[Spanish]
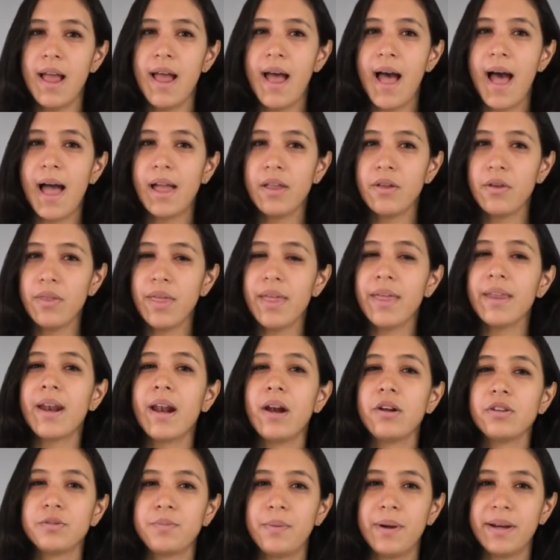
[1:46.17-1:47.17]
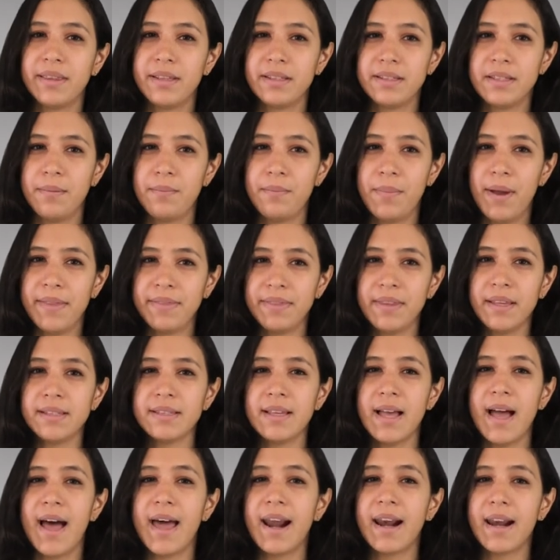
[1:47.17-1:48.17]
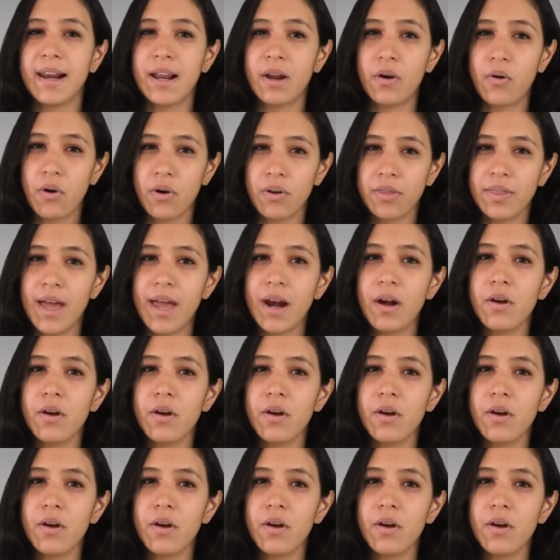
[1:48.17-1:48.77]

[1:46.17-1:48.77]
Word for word: ayudan a los participantes a recordar